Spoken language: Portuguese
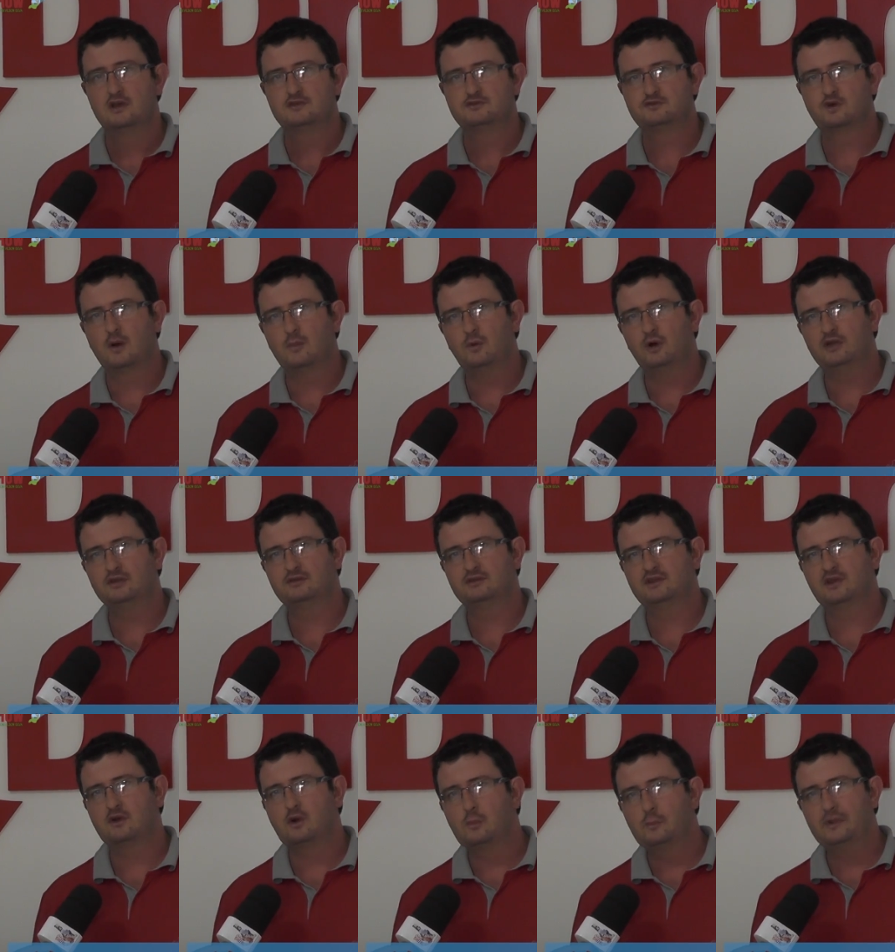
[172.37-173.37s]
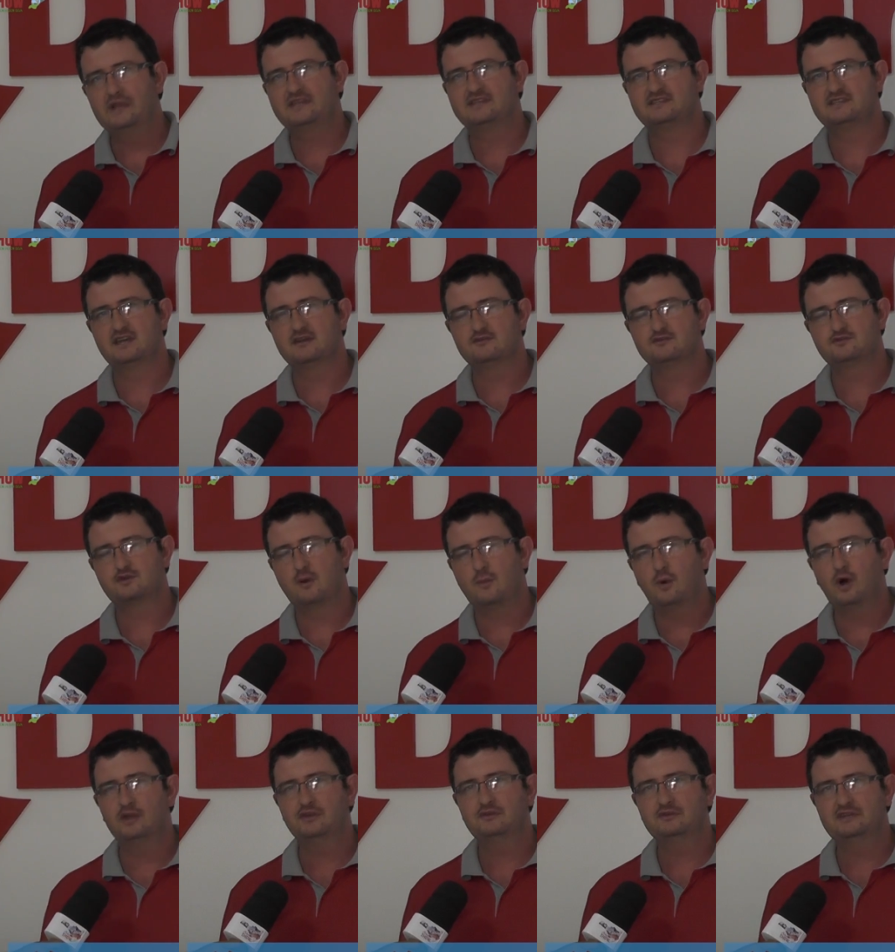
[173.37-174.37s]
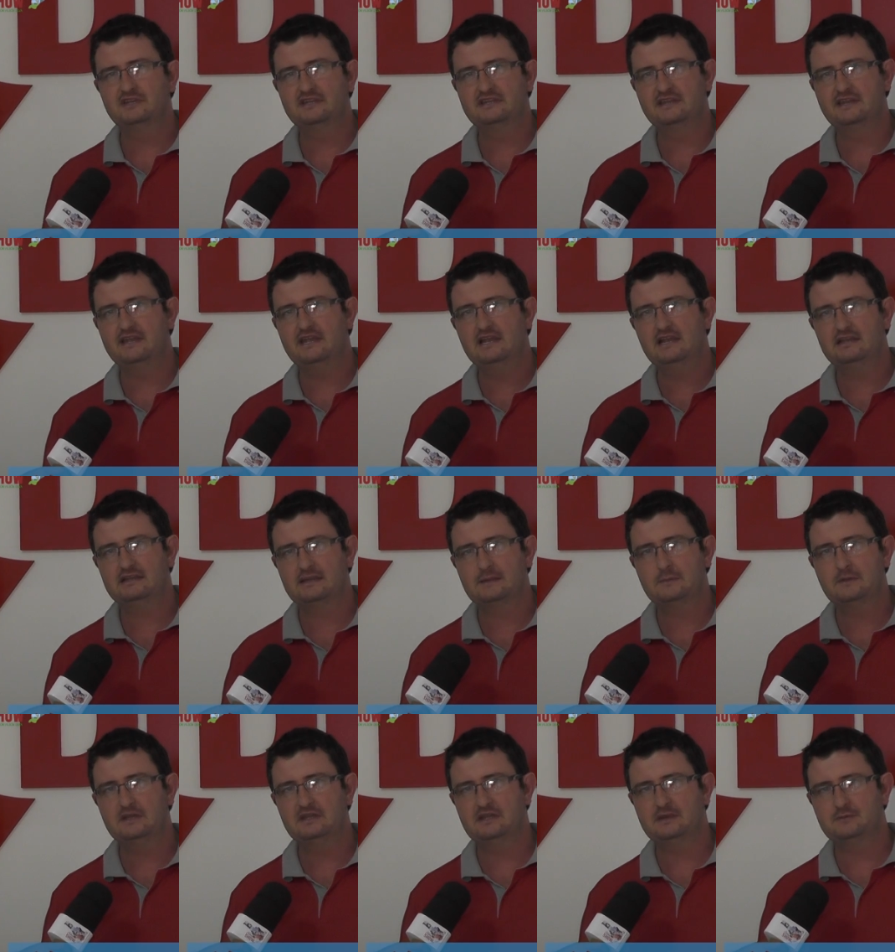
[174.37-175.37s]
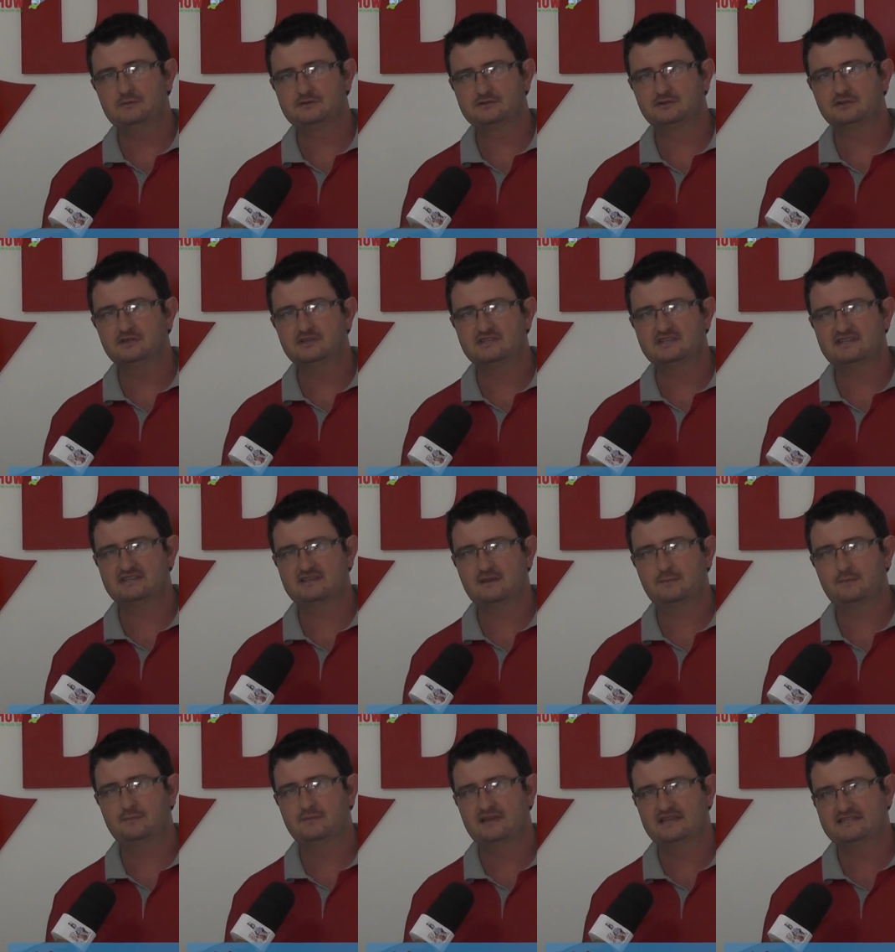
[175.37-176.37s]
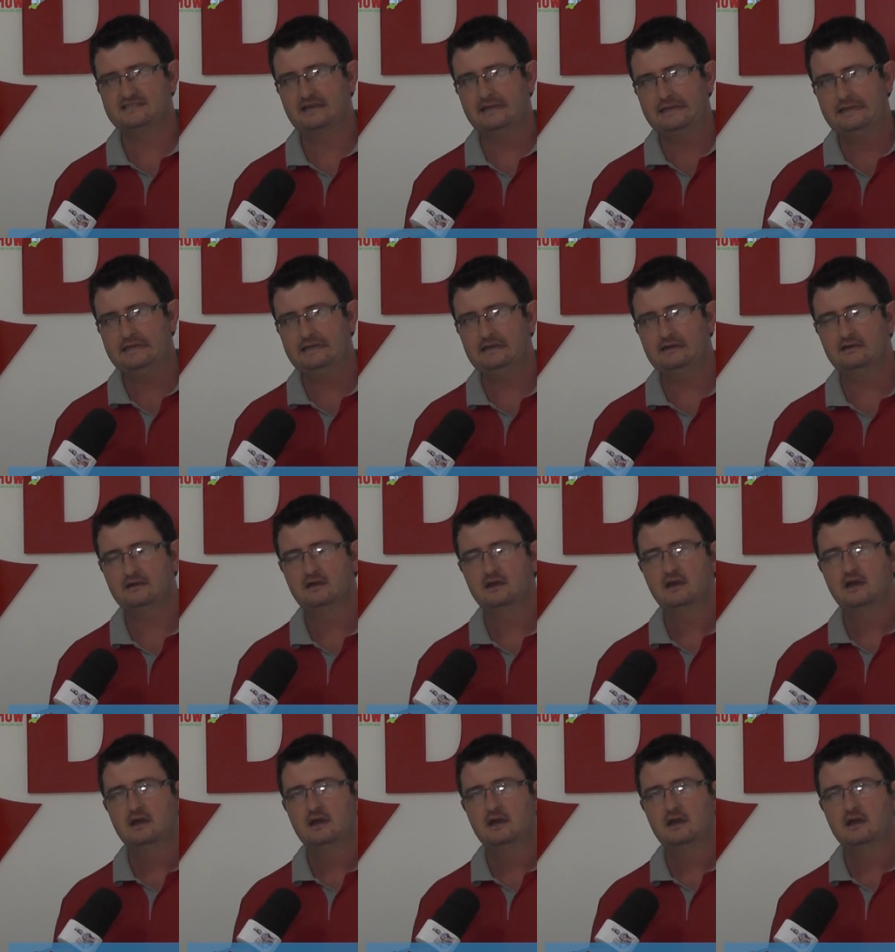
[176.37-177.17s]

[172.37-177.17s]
sua moto de competição, sua moto de trilha, também temos todas essa, essa linha.